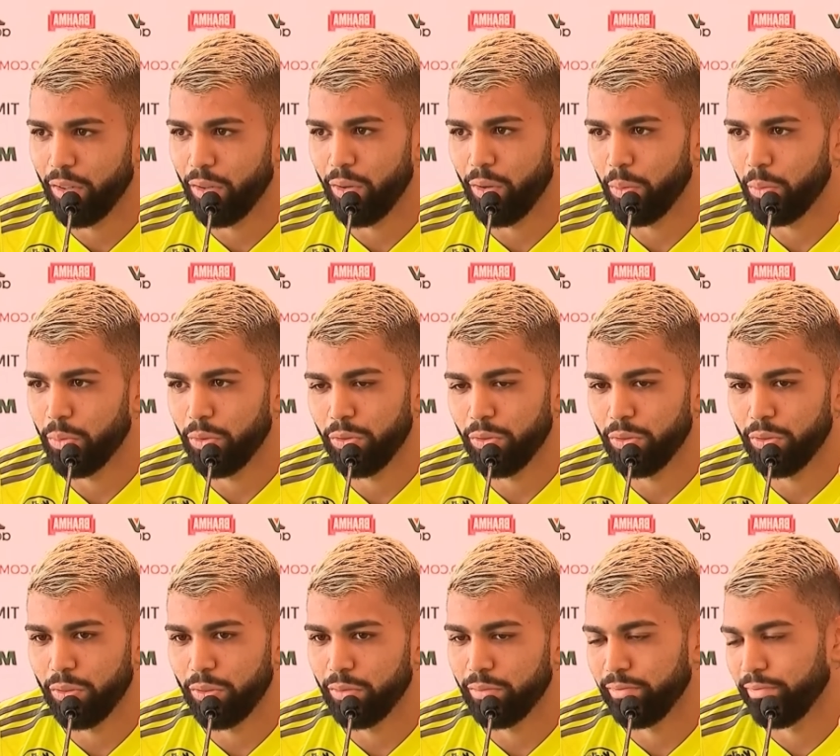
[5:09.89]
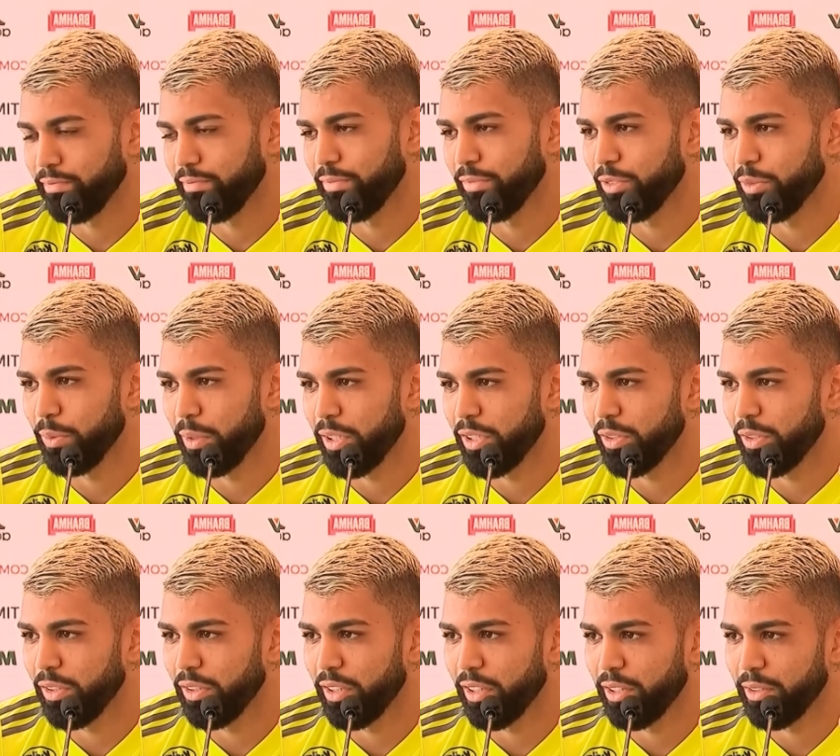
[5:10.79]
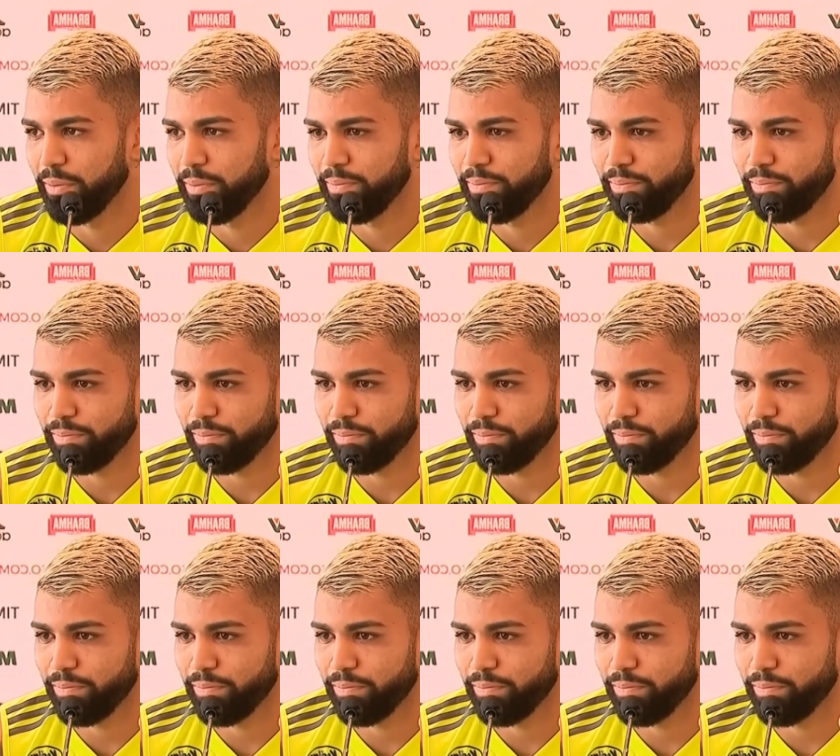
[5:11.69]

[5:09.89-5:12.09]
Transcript: como do, do Brasil inteiro.